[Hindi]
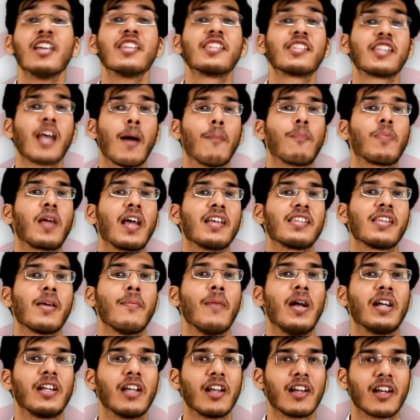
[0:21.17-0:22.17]
सब कैसे
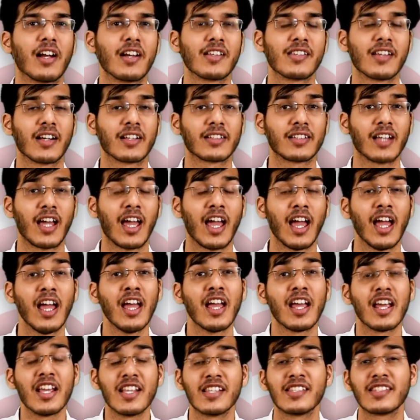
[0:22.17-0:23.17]
बेटर कर सकते हैं
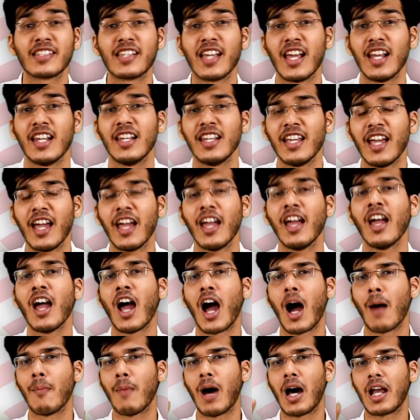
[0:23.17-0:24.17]
इसके लिए
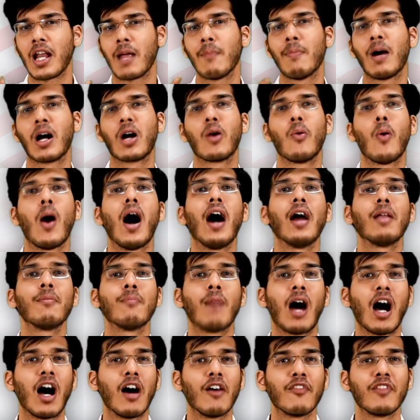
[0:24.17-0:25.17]
हमारे भगवान
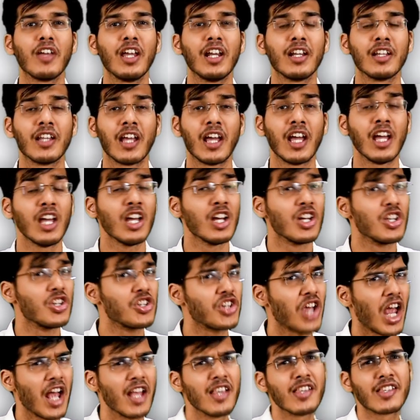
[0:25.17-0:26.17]
महावीर ने
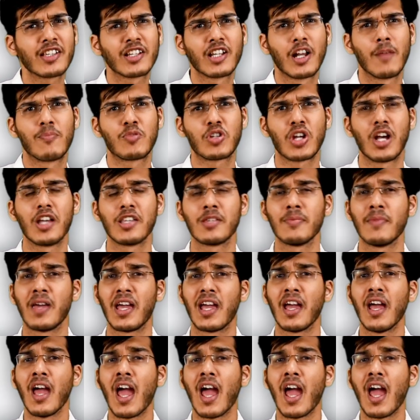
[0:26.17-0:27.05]
जैन स्क्रिप्चर्स में